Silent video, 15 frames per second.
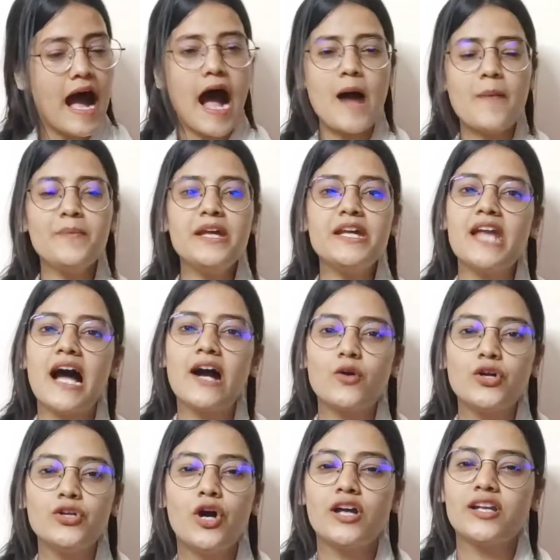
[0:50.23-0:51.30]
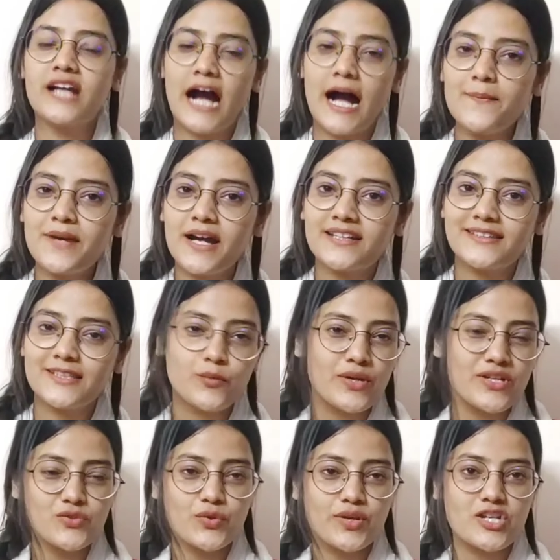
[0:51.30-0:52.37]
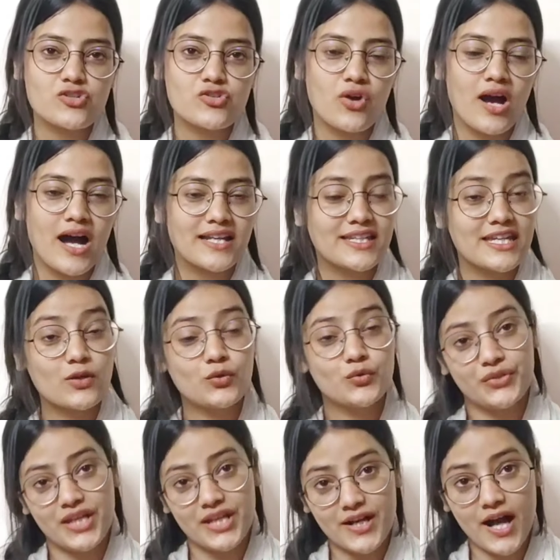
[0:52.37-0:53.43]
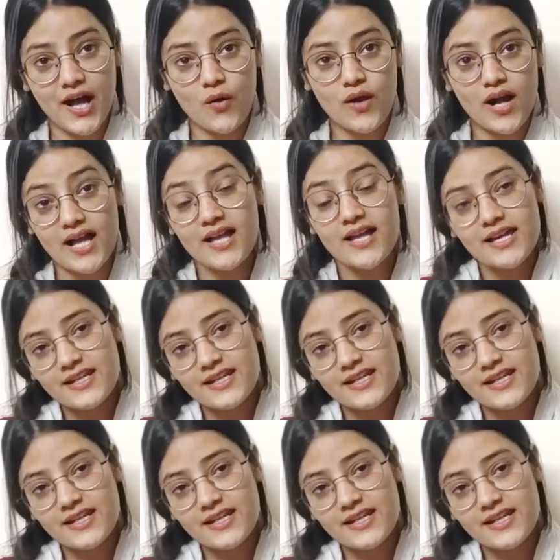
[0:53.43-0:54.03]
आपने ना कोई और काम करते हुए सुरेश चौहान के को देखा होगा